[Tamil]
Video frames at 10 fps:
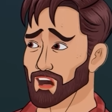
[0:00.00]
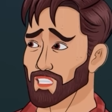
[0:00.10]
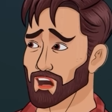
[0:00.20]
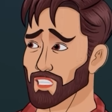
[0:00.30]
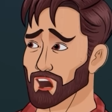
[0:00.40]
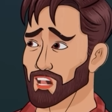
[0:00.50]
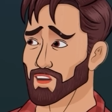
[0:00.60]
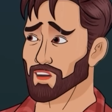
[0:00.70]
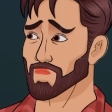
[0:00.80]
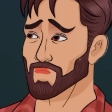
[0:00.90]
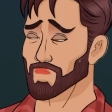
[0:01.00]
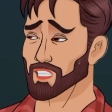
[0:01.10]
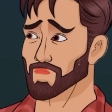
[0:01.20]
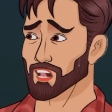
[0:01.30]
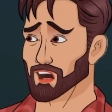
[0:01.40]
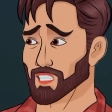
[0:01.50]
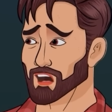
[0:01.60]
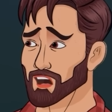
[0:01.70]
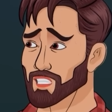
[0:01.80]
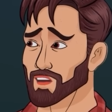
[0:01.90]
புரியவே மாட்டேங்குதுடா சூடால
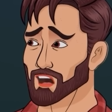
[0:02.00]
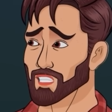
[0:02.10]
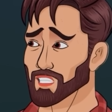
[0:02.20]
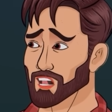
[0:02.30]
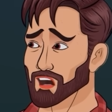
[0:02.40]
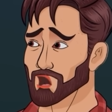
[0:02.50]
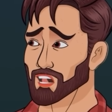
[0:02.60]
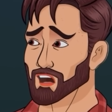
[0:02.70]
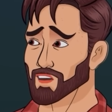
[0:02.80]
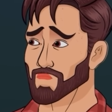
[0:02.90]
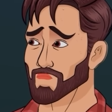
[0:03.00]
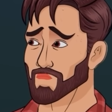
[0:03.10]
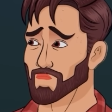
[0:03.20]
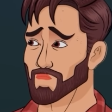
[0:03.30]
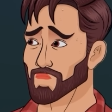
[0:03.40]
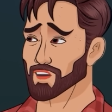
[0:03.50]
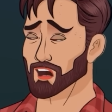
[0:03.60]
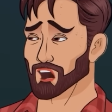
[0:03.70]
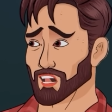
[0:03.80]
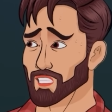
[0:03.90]
என்னோட உடம்பே சரியில்லாமல் போகுது
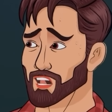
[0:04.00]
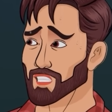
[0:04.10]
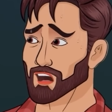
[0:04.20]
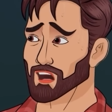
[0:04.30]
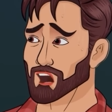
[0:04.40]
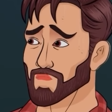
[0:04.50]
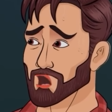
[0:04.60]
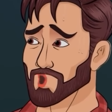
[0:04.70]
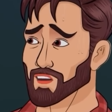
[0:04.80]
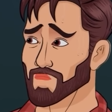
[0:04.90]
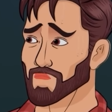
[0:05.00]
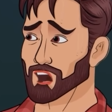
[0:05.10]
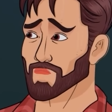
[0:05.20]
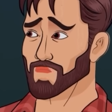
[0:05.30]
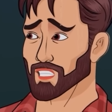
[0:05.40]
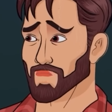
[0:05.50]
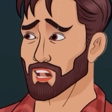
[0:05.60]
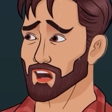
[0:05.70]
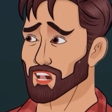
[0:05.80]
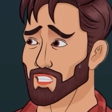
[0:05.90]
எப்படி இருக்குன்னா நம்ம ரெண்டு பேரும் இப்பவும் அந்த
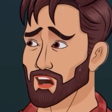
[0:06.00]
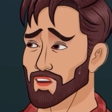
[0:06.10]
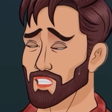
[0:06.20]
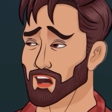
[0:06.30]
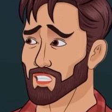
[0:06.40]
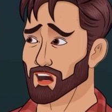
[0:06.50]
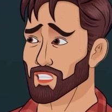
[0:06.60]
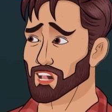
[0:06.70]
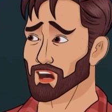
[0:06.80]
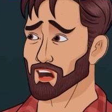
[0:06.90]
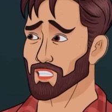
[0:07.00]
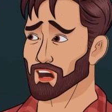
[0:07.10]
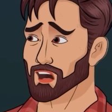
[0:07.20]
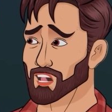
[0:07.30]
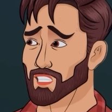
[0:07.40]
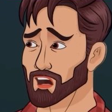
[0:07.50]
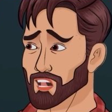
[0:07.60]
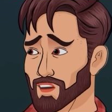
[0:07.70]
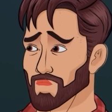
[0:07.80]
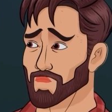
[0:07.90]
மணிகர்ணிகா கோட்டையோட பக்கத்துல நிக்கிற மாதிரி
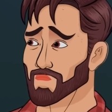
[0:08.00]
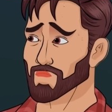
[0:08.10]
தோணுது